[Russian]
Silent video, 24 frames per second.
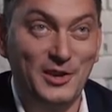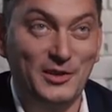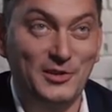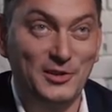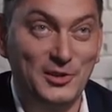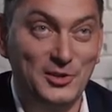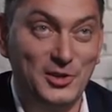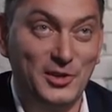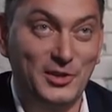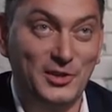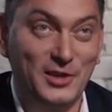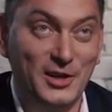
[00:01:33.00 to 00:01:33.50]
раз
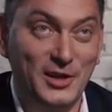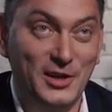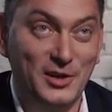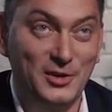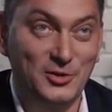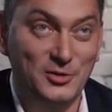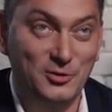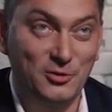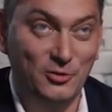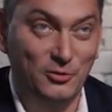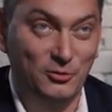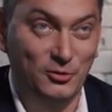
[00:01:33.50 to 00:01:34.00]
слышал от коллег,
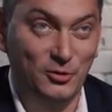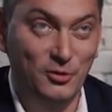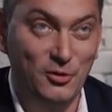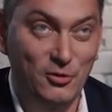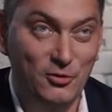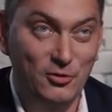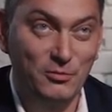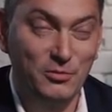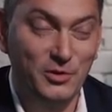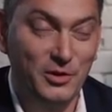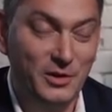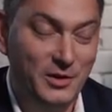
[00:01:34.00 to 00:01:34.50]
что он
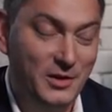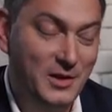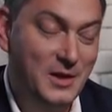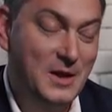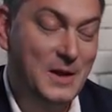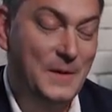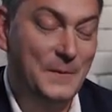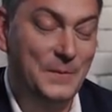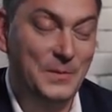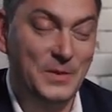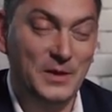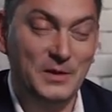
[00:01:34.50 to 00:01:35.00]
грубый,
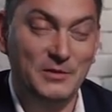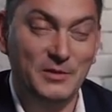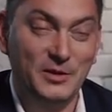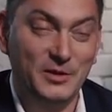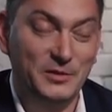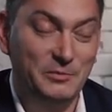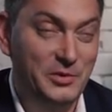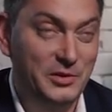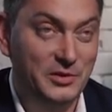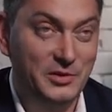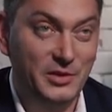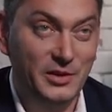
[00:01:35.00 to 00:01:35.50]

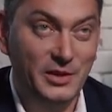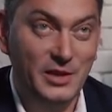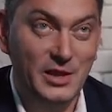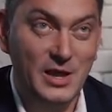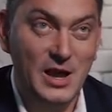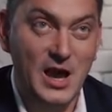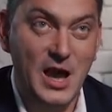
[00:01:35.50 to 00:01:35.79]
невоспитанный,